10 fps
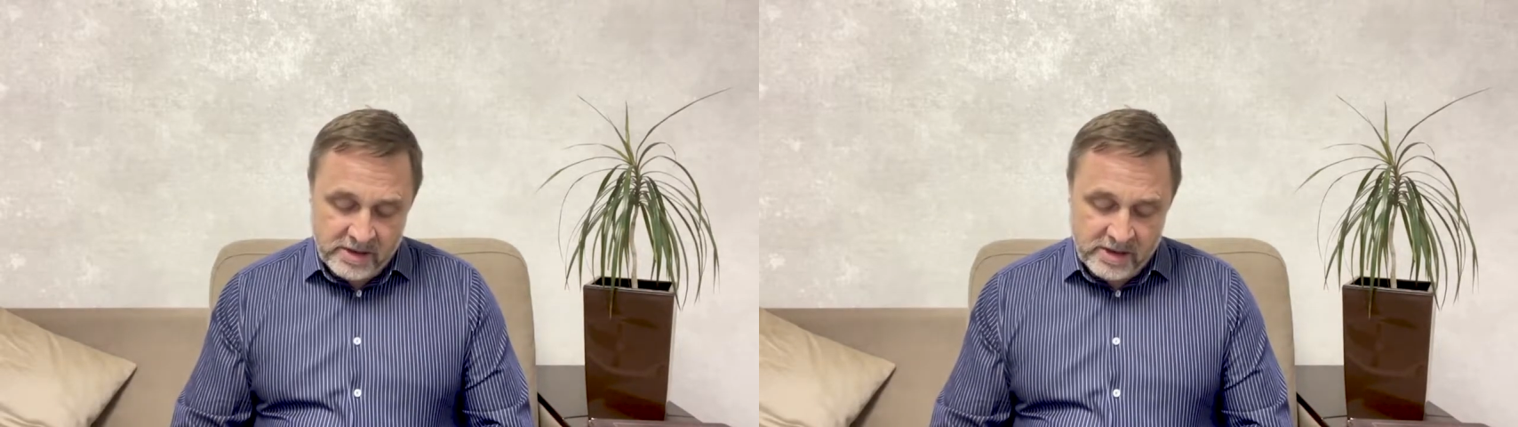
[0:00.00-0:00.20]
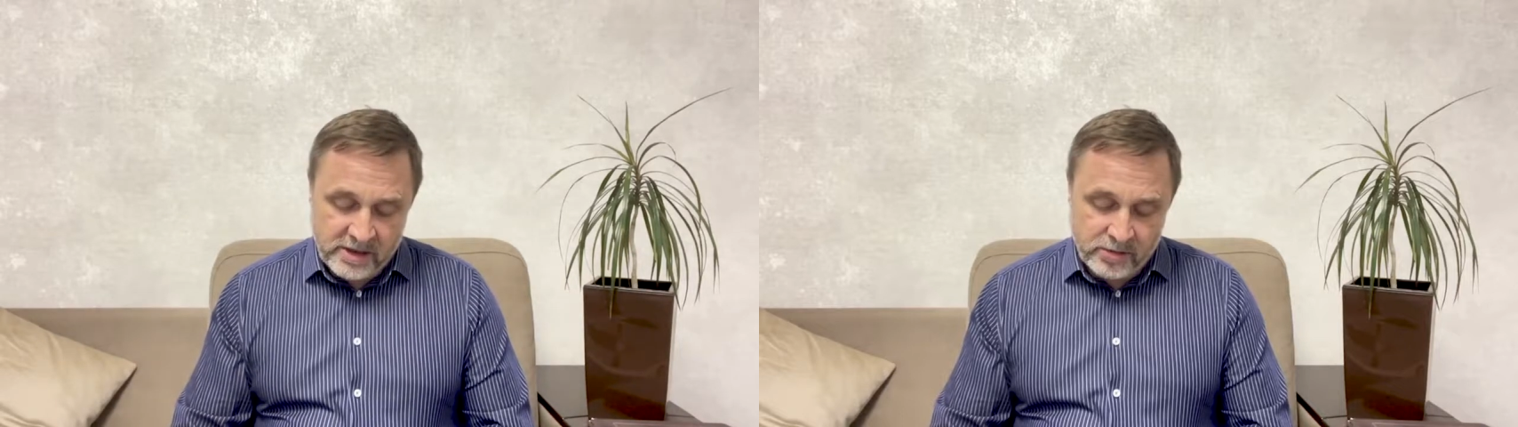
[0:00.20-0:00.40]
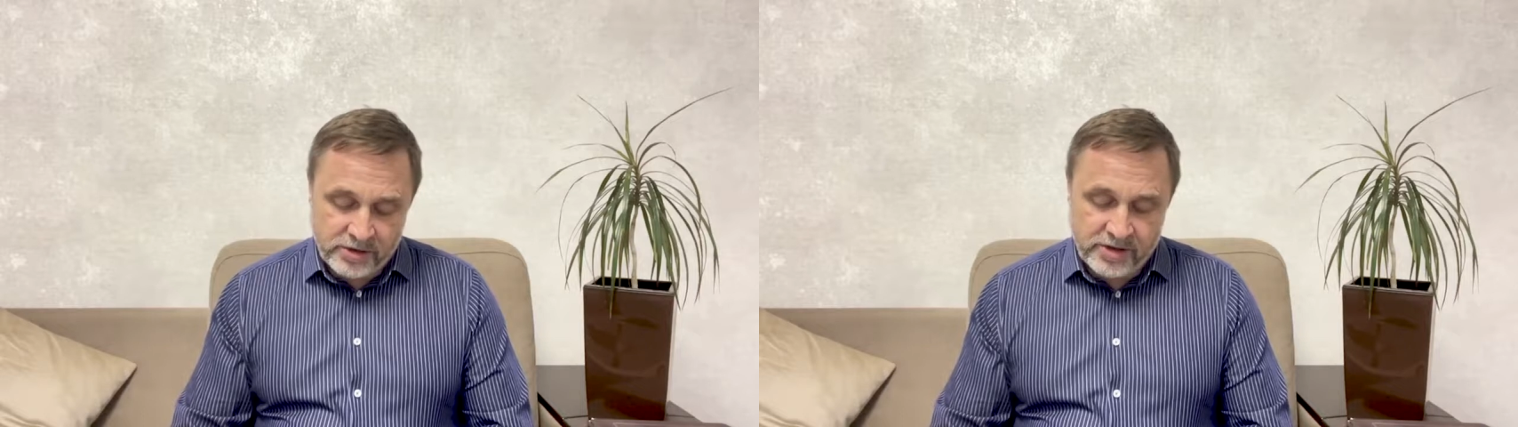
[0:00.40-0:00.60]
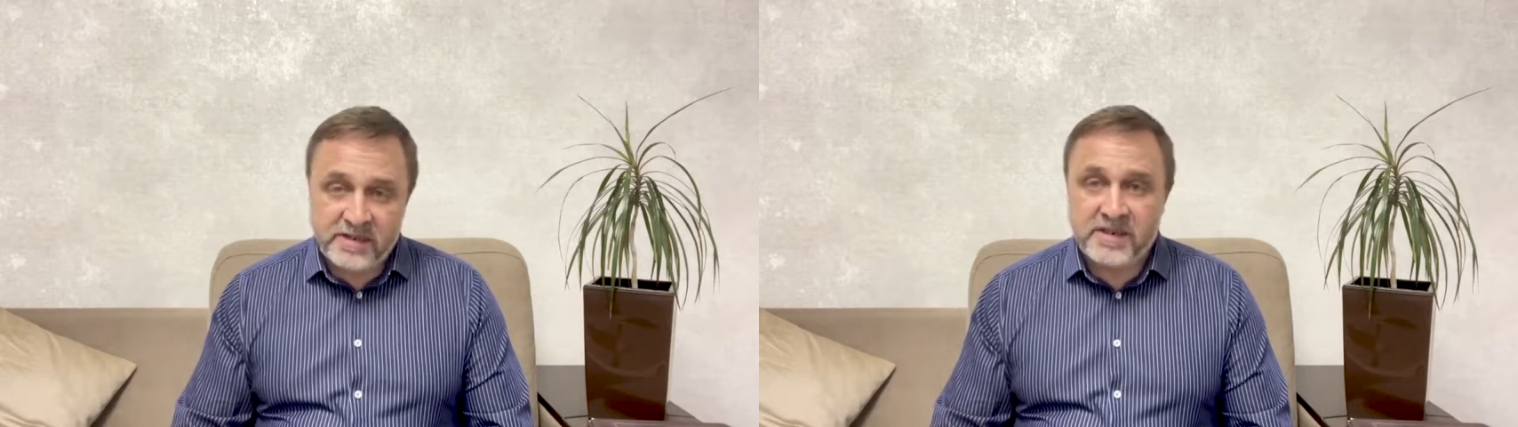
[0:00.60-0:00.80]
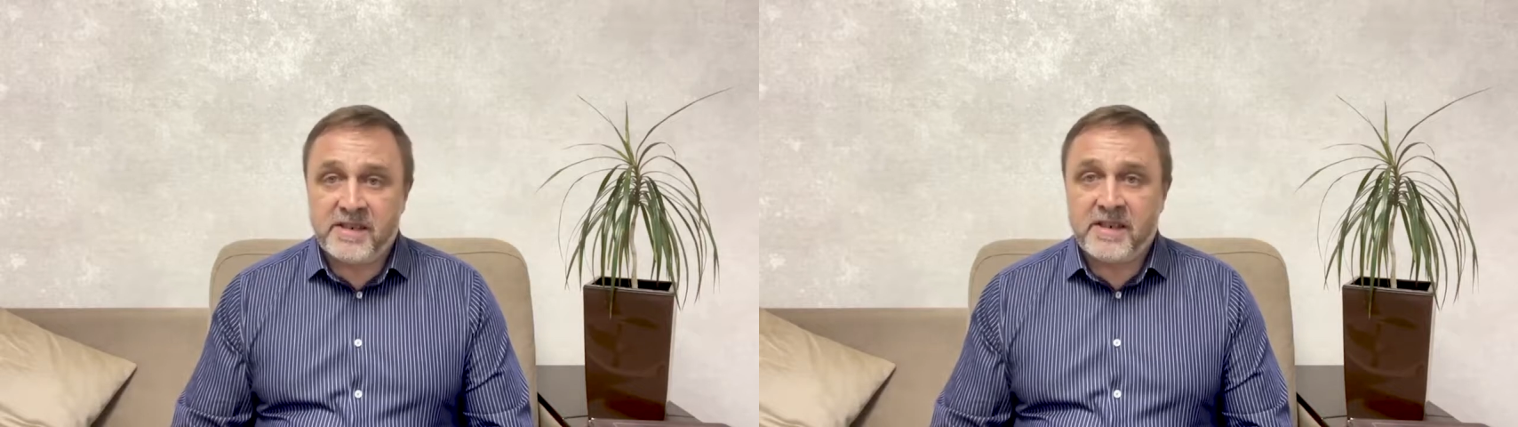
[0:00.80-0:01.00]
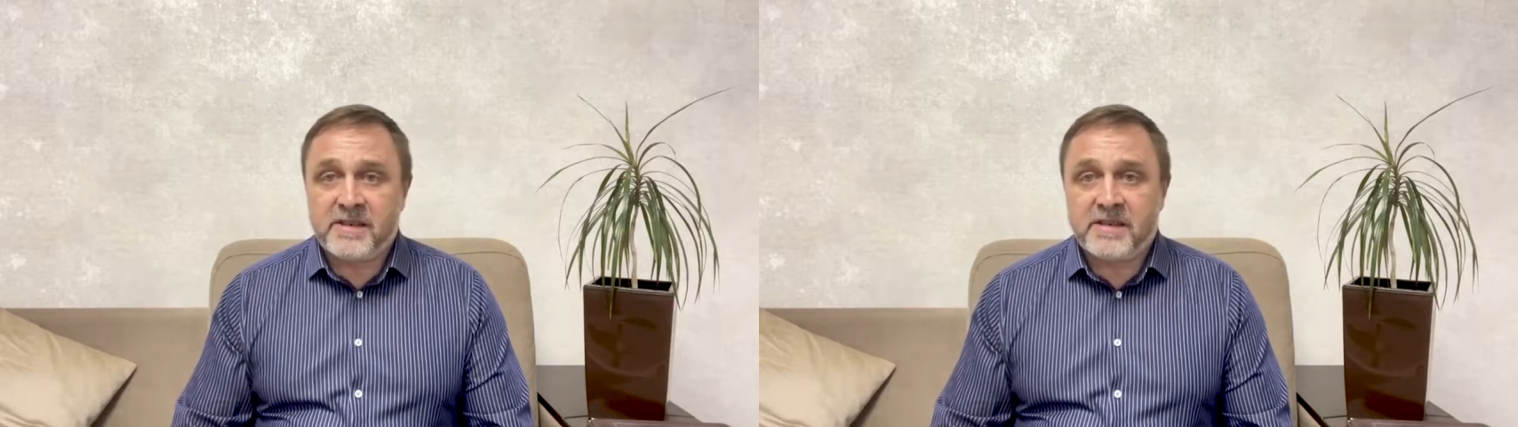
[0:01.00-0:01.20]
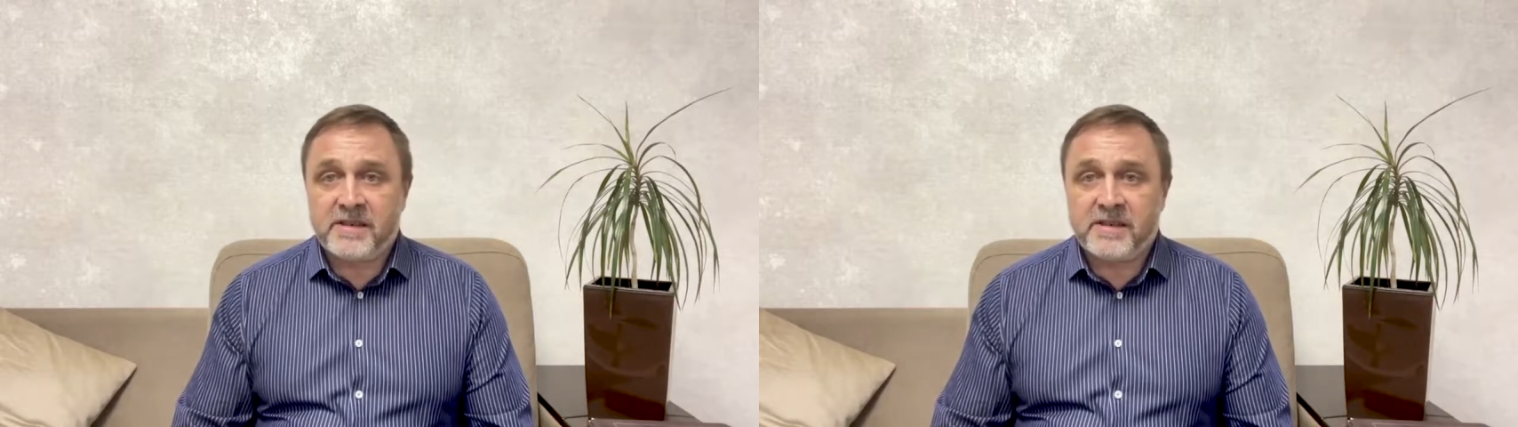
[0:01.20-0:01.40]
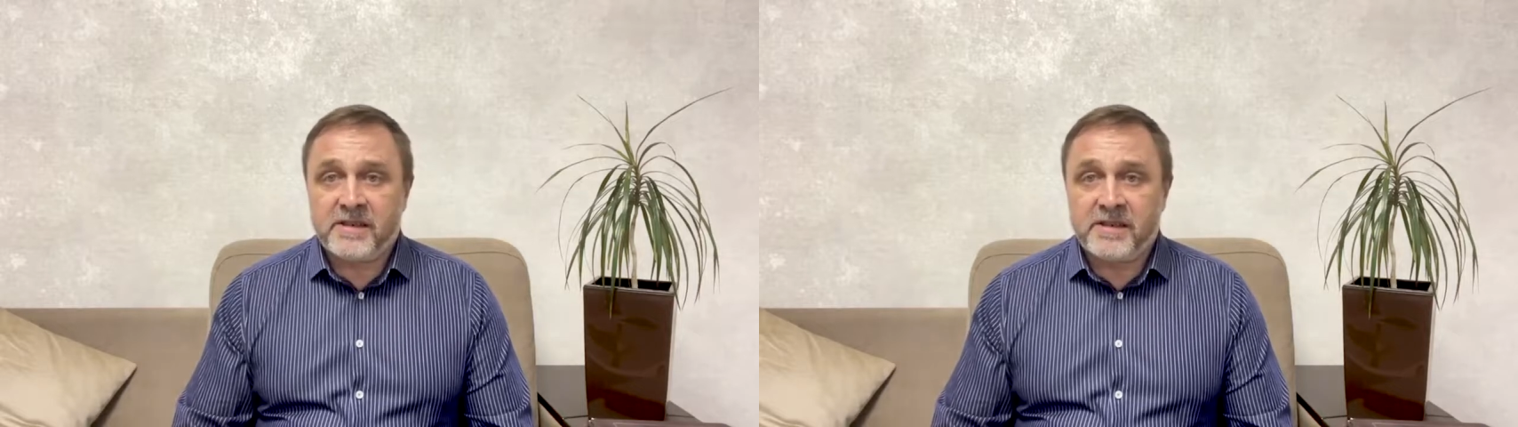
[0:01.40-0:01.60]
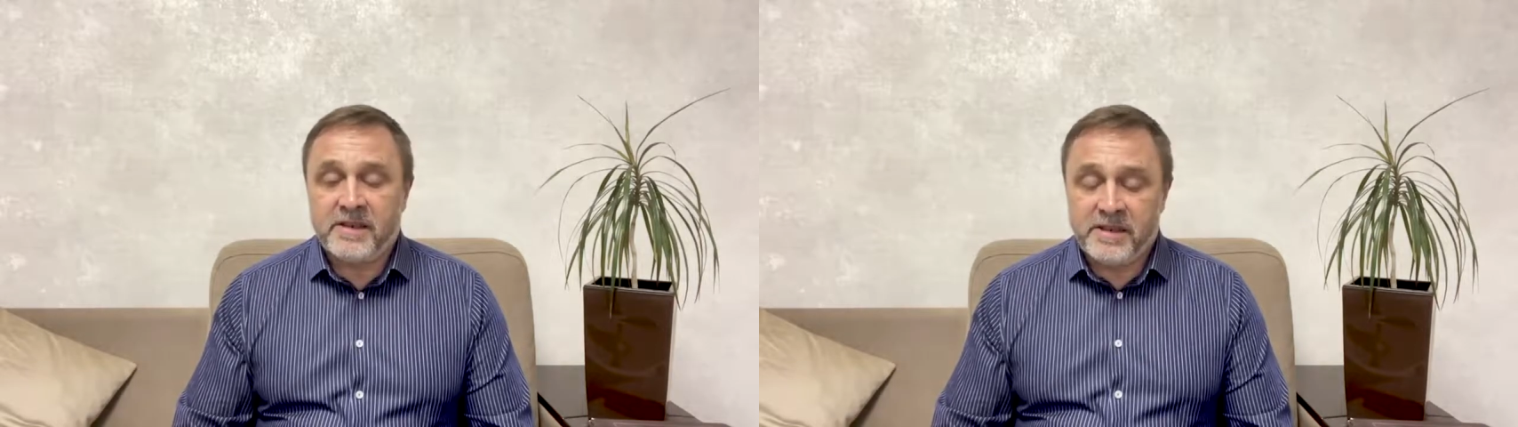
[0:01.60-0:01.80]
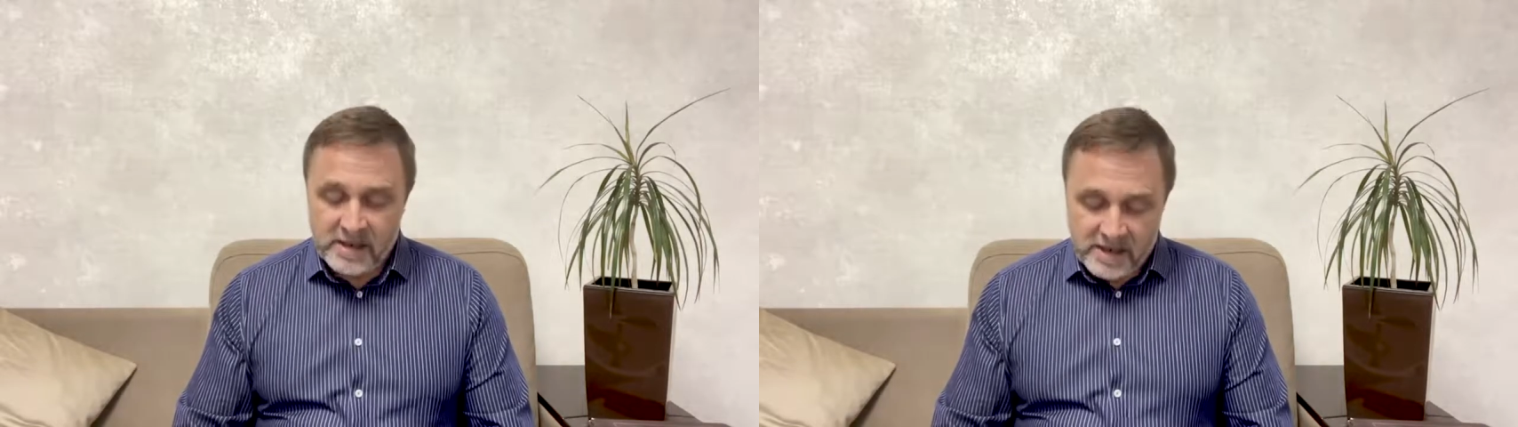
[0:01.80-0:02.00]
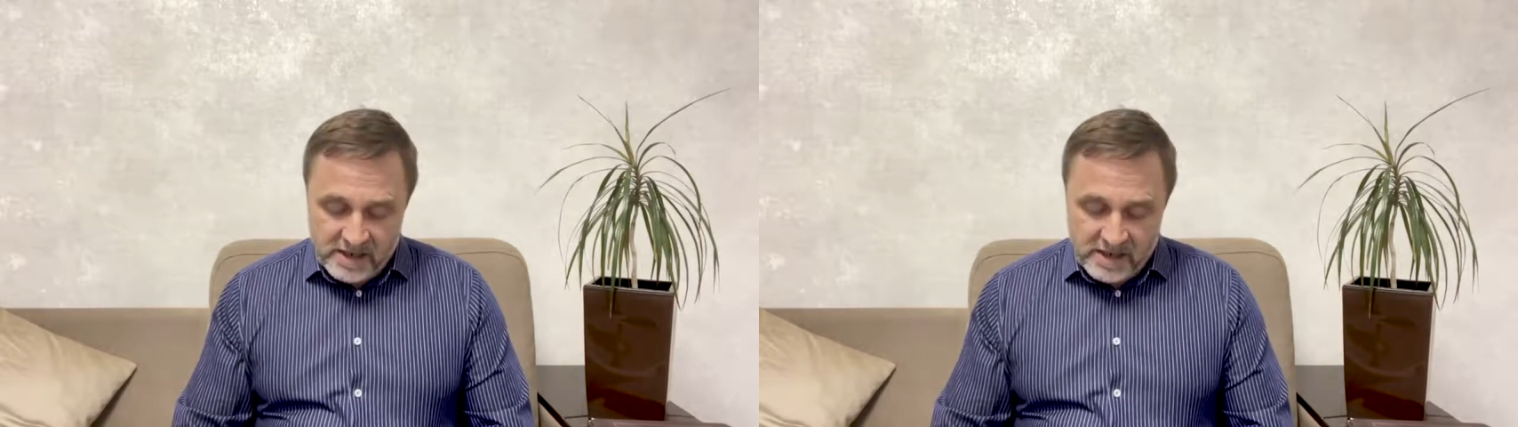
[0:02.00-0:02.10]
хорошие здесь э, и